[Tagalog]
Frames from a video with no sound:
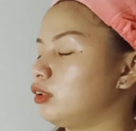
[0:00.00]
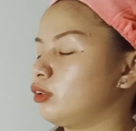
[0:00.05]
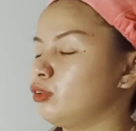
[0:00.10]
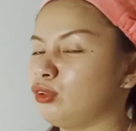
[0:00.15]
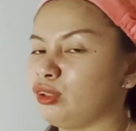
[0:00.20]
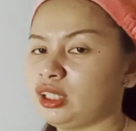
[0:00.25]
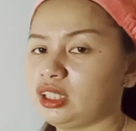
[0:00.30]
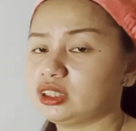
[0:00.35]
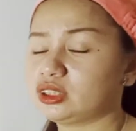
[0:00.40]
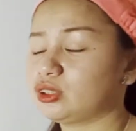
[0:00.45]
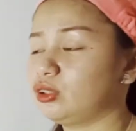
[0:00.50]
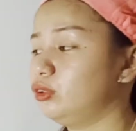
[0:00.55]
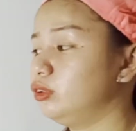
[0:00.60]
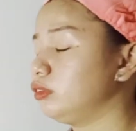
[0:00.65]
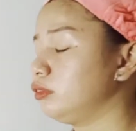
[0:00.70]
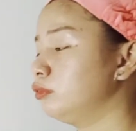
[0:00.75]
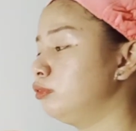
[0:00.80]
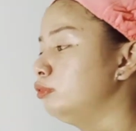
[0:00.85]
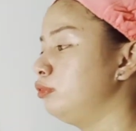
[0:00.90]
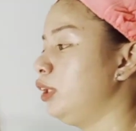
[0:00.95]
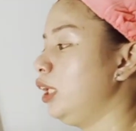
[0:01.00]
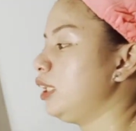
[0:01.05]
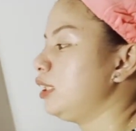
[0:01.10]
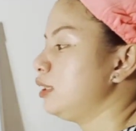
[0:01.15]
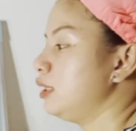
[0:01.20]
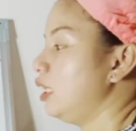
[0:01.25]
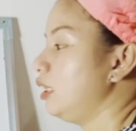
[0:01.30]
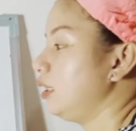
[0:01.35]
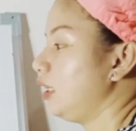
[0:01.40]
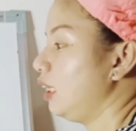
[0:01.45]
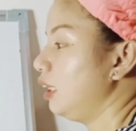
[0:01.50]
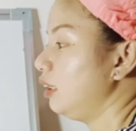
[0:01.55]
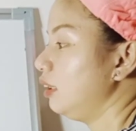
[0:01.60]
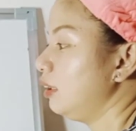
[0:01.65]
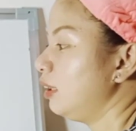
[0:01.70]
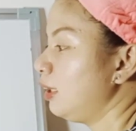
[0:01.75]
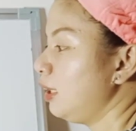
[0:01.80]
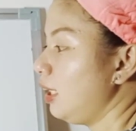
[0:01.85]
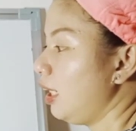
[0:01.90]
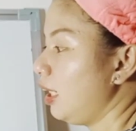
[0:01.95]
Okay, so, next
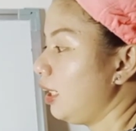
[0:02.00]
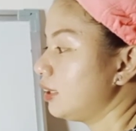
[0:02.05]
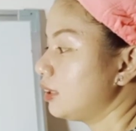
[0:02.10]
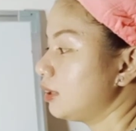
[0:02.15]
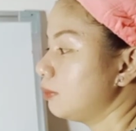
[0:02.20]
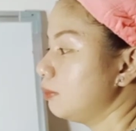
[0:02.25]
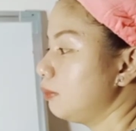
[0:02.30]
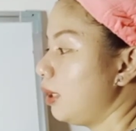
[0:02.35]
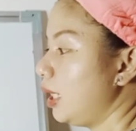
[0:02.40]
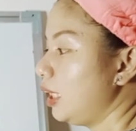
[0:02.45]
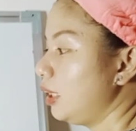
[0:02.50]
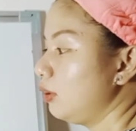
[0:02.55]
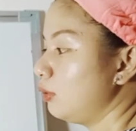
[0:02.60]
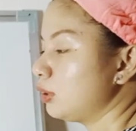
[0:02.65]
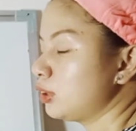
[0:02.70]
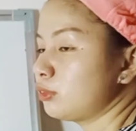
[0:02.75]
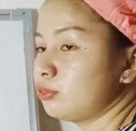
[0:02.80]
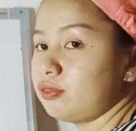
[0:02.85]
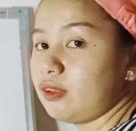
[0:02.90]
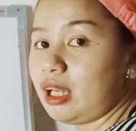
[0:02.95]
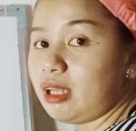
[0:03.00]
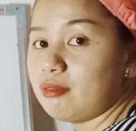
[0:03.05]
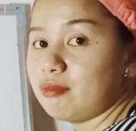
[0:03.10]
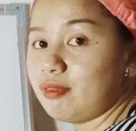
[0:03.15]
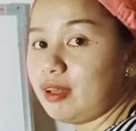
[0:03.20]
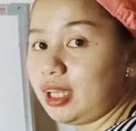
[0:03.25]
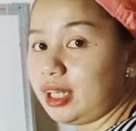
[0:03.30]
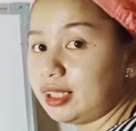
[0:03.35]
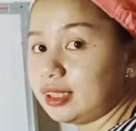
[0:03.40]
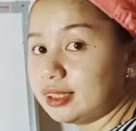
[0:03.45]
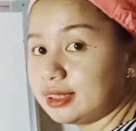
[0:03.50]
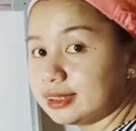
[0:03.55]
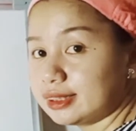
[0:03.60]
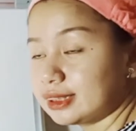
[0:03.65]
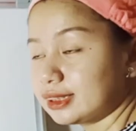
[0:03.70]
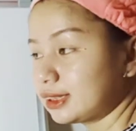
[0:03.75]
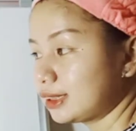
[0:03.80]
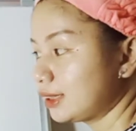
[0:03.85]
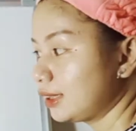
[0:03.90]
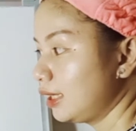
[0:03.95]
natin, 3x minus
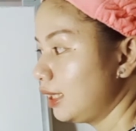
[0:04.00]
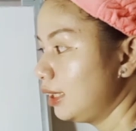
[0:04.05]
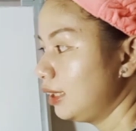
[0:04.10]
5x